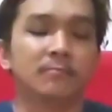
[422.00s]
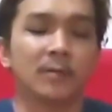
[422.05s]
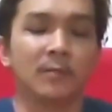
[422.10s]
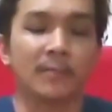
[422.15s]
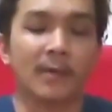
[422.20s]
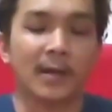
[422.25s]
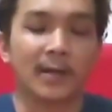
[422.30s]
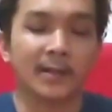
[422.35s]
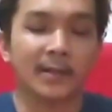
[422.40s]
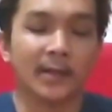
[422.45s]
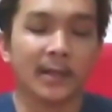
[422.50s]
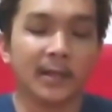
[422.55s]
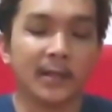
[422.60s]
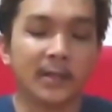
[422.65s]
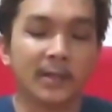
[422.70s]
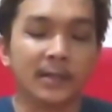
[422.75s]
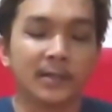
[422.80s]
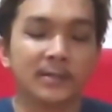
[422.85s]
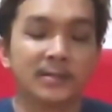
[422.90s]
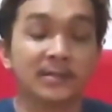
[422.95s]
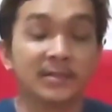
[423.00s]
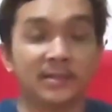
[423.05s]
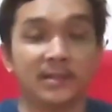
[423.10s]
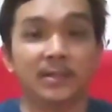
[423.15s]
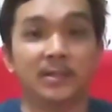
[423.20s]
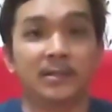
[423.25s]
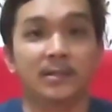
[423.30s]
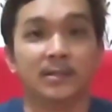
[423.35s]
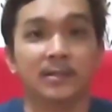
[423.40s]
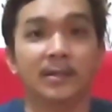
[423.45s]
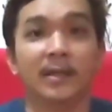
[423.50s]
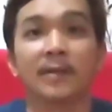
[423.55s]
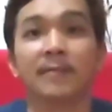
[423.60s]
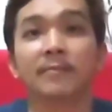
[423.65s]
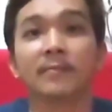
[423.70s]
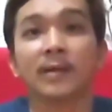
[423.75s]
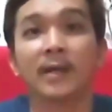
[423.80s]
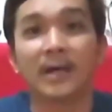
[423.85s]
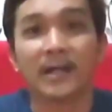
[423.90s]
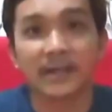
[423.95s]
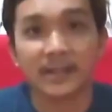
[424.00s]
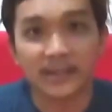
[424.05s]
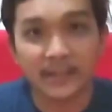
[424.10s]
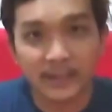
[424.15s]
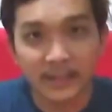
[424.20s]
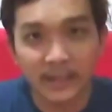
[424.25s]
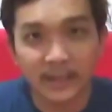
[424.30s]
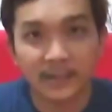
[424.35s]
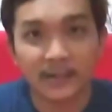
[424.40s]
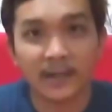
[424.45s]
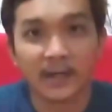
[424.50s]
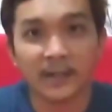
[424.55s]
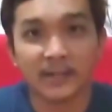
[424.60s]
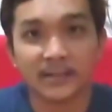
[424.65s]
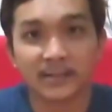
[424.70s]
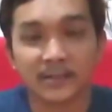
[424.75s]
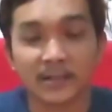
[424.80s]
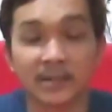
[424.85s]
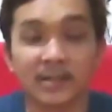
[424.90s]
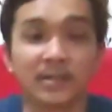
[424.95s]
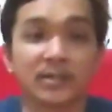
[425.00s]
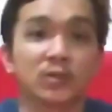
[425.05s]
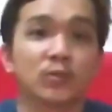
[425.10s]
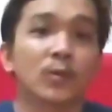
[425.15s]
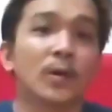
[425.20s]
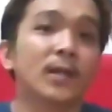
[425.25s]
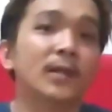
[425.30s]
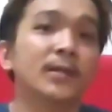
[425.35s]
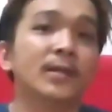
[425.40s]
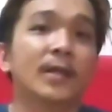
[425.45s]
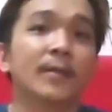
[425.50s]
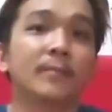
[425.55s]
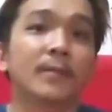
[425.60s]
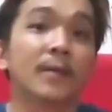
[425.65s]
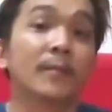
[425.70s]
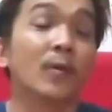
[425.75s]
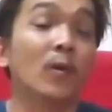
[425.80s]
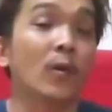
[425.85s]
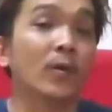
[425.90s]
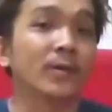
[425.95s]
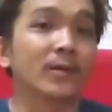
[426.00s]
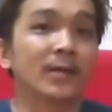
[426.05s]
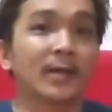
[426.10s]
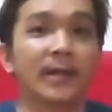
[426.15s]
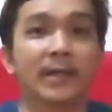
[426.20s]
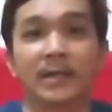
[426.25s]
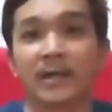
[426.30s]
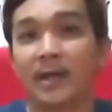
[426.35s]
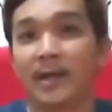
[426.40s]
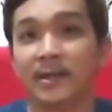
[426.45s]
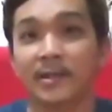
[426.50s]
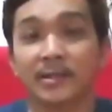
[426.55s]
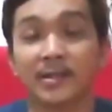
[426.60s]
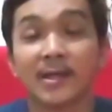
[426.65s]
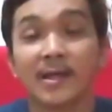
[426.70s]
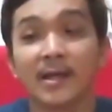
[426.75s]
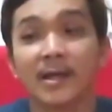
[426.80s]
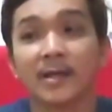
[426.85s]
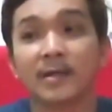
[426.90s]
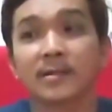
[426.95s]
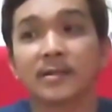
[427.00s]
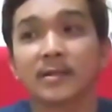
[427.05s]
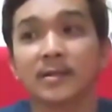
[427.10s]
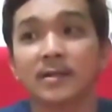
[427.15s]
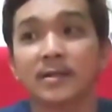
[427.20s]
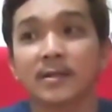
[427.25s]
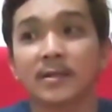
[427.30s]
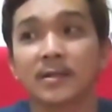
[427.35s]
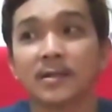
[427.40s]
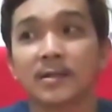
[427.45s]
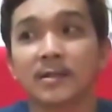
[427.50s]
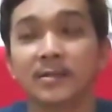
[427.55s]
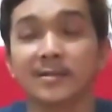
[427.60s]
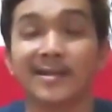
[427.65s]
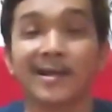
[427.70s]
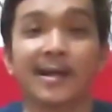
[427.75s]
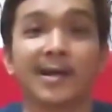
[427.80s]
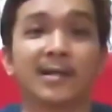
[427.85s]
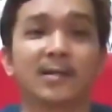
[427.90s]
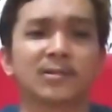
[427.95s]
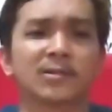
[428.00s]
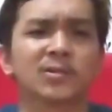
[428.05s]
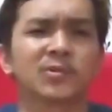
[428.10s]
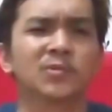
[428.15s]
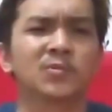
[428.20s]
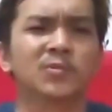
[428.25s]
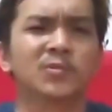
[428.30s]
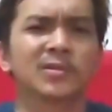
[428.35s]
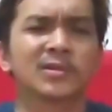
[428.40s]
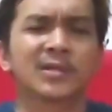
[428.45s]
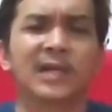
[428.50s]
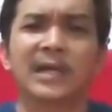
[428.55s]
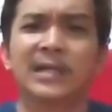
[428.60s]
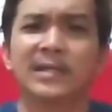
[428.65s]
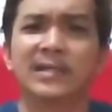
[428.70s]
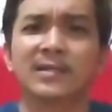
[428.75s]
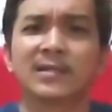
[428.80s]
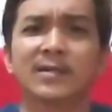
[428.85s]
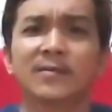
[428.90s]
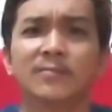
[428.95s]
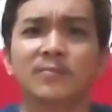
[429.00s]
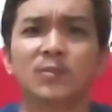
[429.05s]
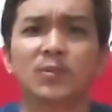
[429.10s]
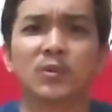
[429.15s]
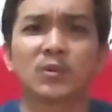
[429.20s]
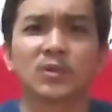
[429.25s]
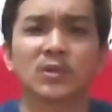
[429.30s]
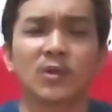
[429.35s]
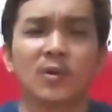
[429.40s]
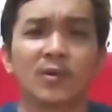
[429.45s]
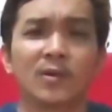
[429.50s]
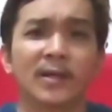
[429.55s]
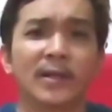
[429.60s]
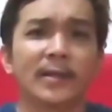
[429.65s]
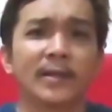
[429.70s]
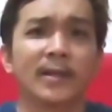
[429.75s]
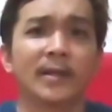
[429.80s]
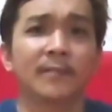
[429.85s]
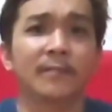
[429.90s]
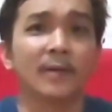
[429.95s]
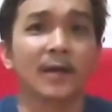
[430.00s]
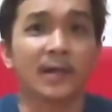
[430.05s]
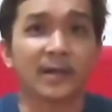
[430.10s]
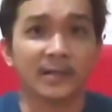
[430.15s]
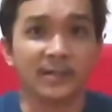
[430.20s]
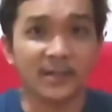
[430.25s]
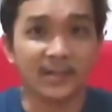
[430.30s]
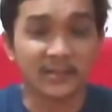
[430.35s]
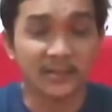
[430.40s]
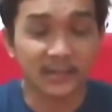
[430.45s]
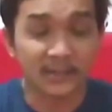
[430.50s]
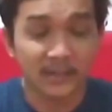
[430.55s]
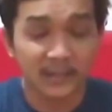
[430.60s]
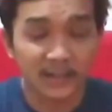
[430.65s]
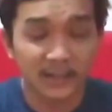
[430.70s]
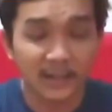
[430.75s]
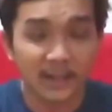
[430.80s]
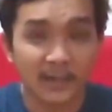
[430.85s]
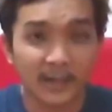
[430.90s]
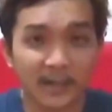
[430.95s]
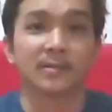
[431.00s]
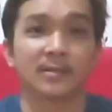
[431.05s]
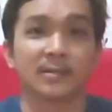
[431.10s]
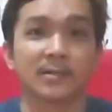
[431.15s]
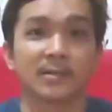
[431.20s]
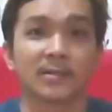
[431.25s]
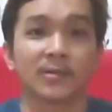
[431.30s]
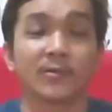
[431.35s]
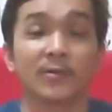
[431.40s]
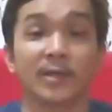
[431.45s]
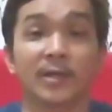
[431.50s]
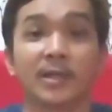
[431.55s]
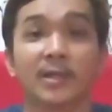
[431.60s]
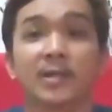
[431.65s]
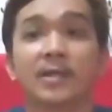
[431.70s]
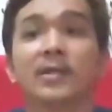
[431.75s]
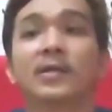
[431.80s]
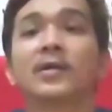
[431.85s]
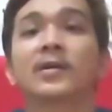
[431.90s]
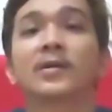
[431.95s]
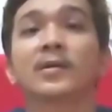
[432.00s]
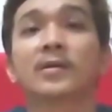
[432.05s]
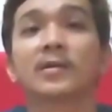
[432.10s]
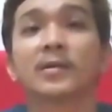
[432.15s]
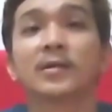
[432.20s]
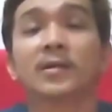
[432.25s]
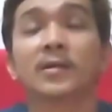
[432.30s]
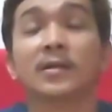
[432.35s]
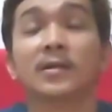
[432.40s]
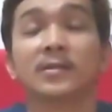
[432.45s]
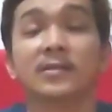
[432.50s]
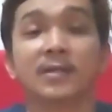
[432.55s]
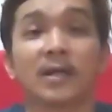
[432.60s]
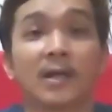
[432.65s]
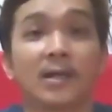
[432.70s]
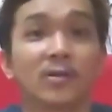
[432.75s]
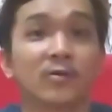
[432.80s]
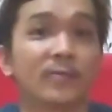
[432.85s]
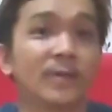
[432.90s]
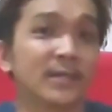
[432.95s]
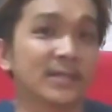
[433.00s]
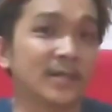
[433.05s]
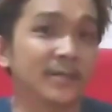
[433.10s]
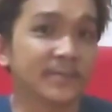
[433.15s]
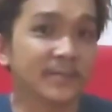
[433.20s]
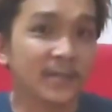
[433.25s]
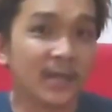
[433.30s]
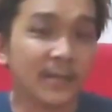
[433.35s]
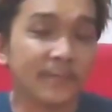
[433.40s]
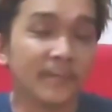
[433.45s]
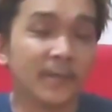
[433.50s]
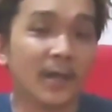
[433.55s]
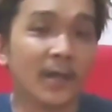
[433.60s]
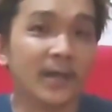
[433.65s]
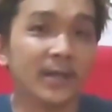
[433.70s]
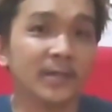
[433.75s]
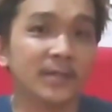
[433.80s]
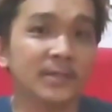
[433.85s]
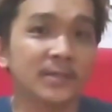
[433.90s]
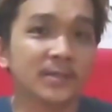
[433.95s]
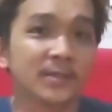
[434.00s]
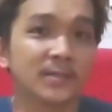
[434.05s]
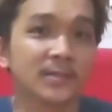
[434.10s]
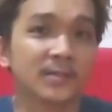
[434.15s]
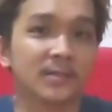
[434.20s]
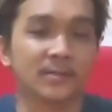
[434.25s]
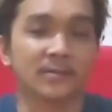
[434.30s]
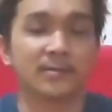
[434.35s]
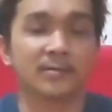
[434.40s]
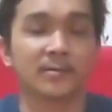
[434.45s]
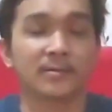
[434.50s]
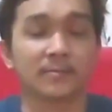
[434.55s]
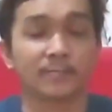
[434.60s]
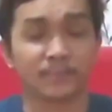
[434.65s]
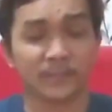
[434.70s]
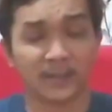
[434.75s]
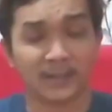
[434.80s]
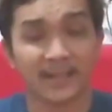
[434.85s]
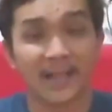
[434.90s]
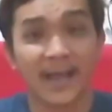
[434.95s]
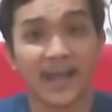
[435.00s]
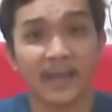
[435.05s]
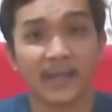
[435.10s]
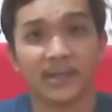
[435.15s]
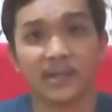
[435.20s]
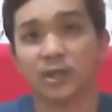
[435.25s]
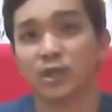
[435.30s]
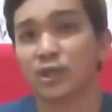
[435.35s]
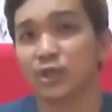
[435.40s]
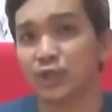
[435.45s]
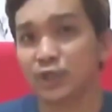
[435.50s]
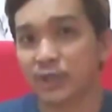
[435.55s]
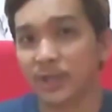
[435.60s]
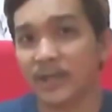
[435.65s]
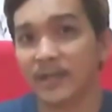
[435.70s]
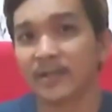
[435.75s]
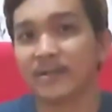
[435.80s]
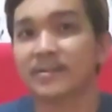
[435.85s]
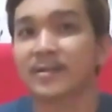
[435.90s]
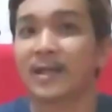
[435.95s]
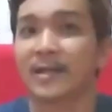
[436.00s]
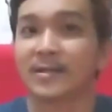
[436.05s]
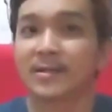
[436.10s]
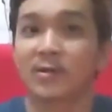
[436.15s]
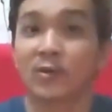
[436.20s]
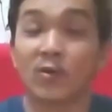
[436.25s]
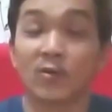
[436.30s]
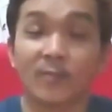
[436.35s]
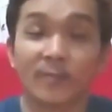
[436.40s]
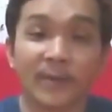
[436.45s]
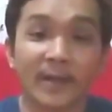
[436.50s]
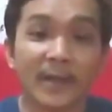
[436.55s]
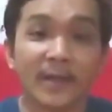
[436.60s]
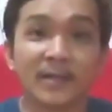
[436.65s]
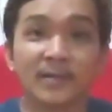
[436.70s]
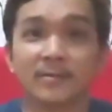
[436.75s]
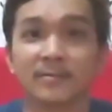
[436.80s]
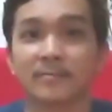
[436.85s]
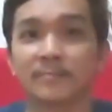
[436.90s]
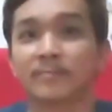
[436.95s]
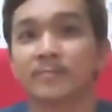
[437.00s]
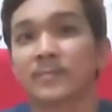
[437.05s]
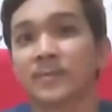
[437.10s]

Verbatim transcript: memakai cheat game Guardian guys, terkecuali game-game online lainnya yang susah ditembus oleh game Guardian sendiri ya guys. Oke. Okay? Jangan lupa subscribe guys like, share, dan komen.